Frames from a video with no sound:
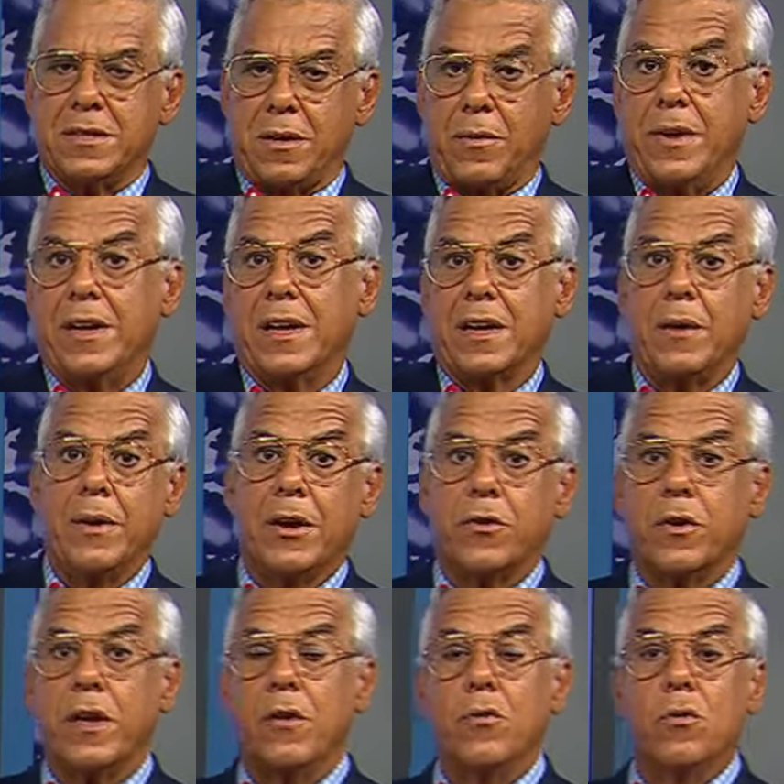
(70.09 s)
¿Se acuerdan que había
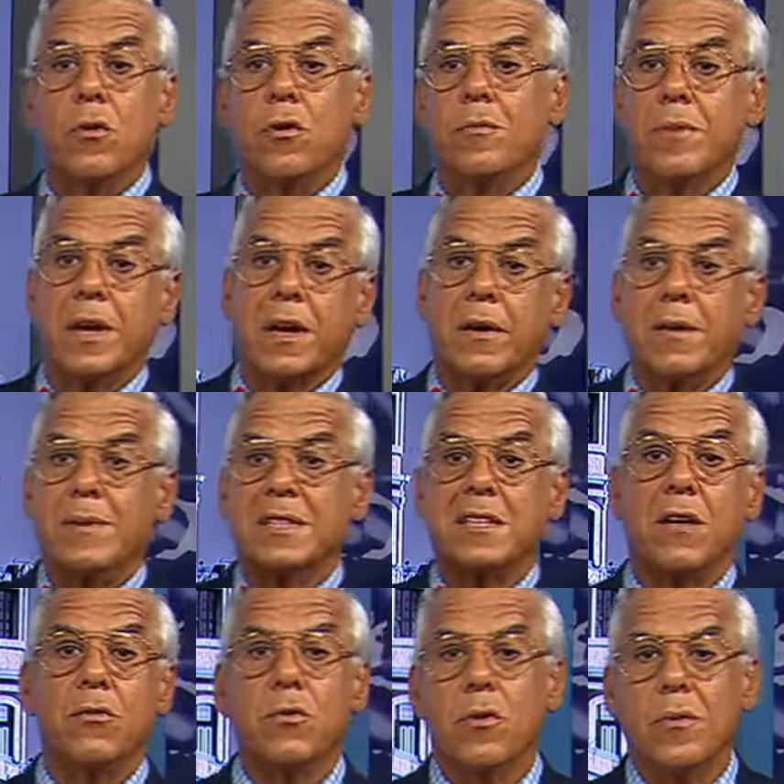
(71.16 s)
arrollado un hombre, que había
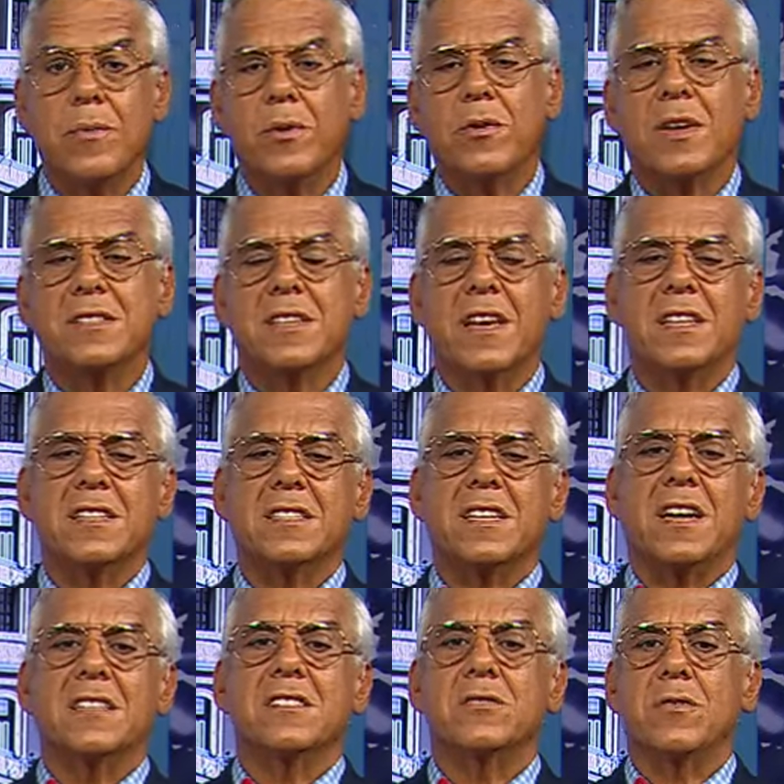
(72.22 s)
matado a un hombre en un accidente de
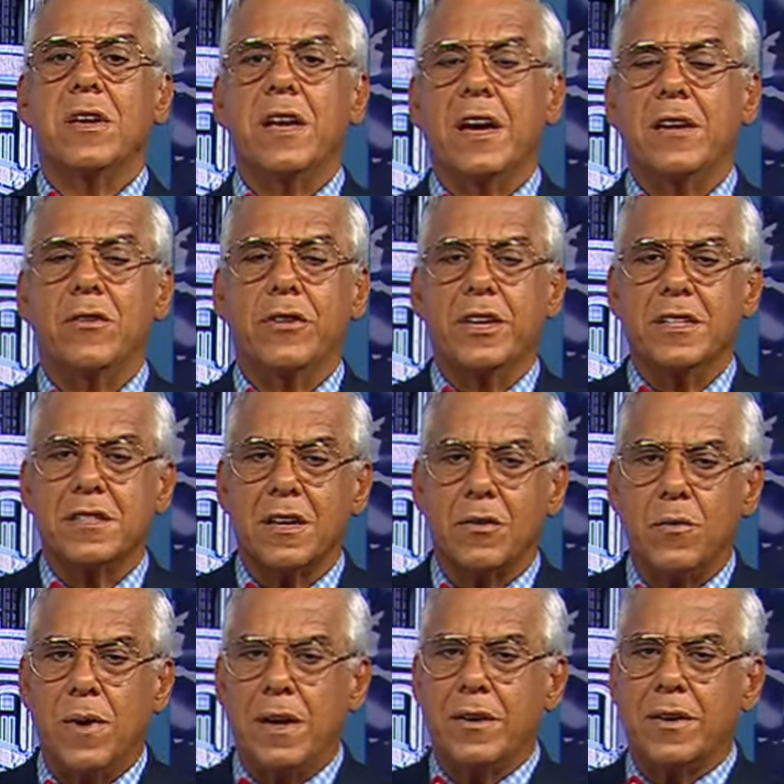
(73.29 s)
tránsito allá en el oriente
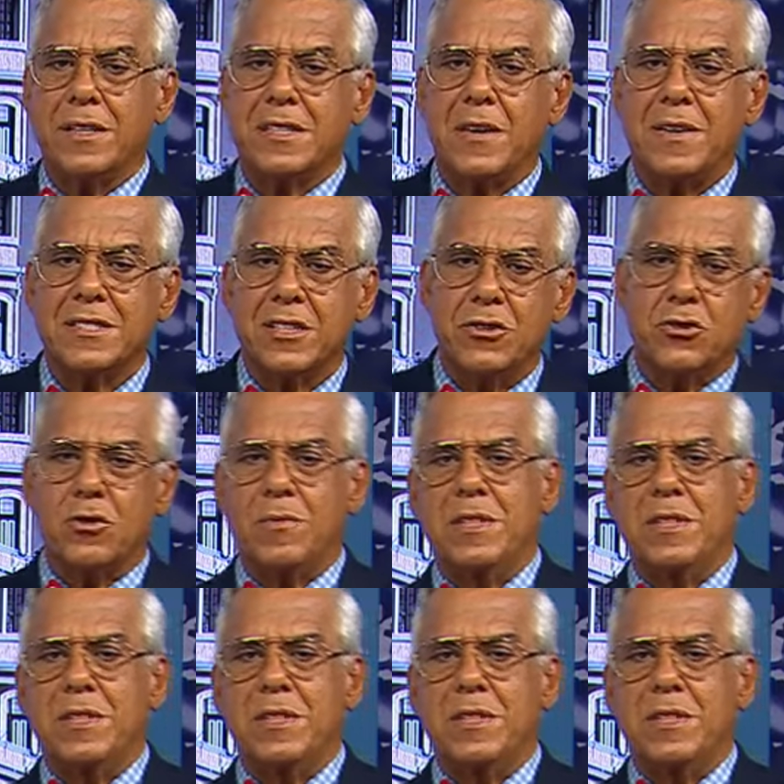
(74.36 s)
cubano y que estaba siendo